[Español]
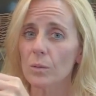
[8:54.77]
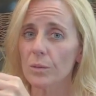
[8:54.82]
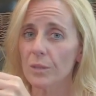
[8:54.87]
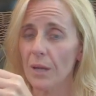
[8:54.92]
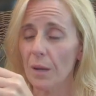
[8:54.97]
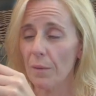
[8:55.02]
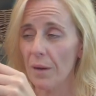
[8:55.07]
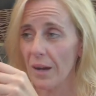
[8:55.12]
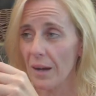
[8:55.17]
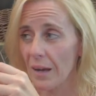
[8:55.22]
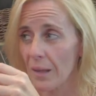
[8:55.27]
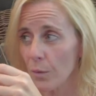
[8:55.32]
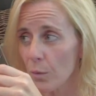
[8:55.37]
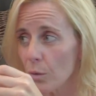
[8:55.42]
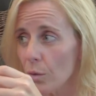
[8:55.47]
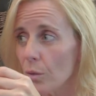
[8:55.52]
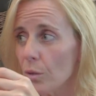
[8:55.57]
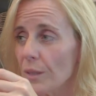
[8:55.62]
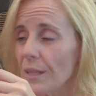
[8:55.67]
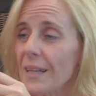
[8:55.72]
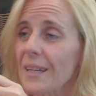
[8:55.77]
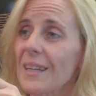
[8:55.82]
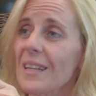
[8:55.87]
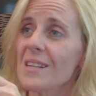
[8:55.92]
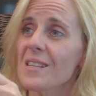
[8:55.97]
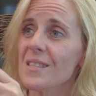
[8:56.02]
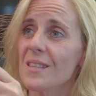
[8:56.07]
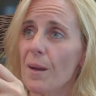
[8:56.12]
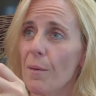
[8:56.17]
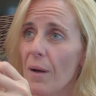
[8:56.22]
trabajador, que
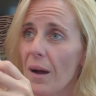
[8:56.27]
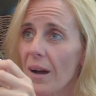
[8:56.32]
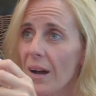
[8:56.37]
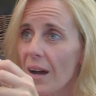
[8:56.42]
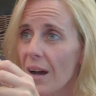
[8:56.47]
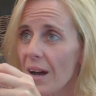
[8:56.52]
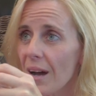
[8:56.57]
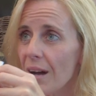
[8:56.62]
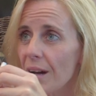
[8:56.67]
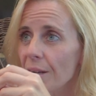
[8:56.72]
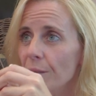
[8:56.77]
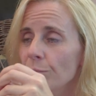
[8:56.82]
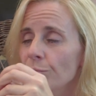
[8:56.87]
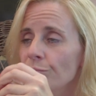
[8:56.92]
quieres trabajar.